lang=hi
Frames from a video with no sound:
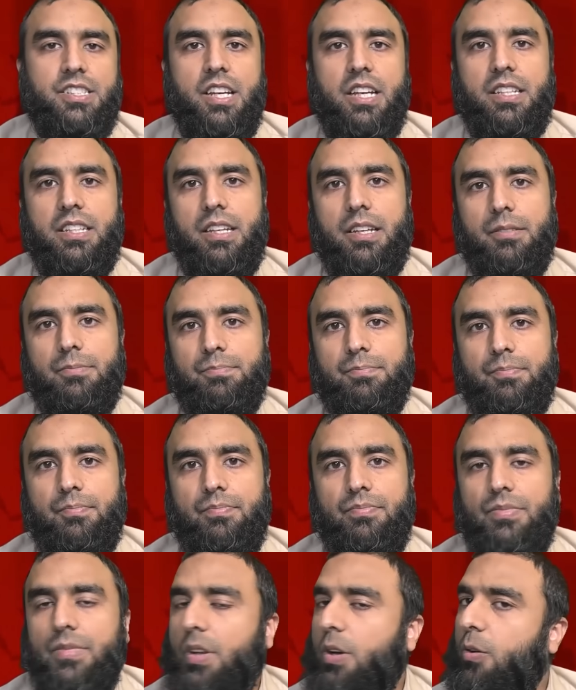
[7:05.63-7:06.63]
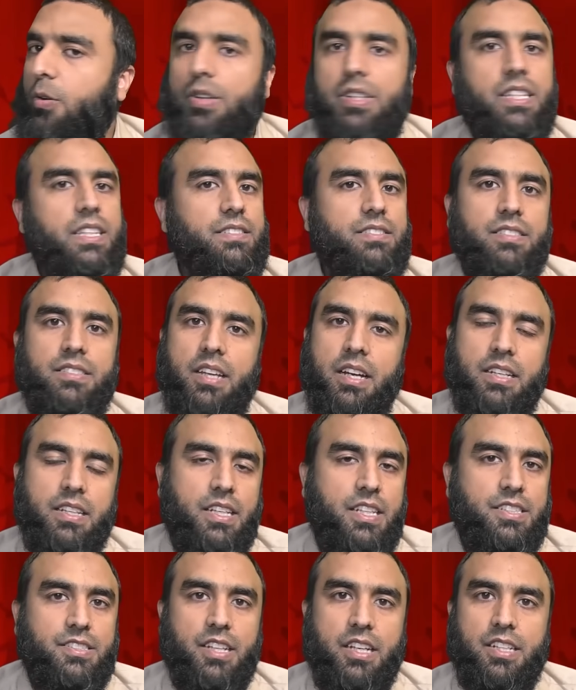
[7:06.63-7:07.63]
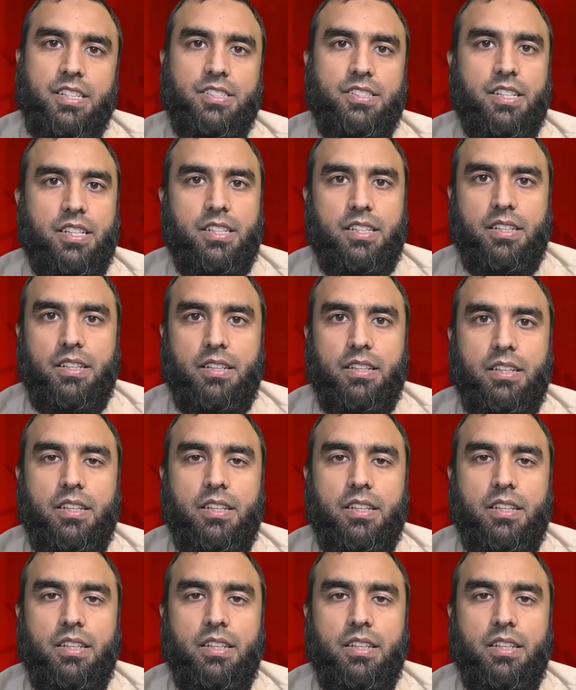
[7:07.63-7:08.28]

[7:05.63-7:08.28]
चाहिए और किसी तक नहीं जानी चाहिए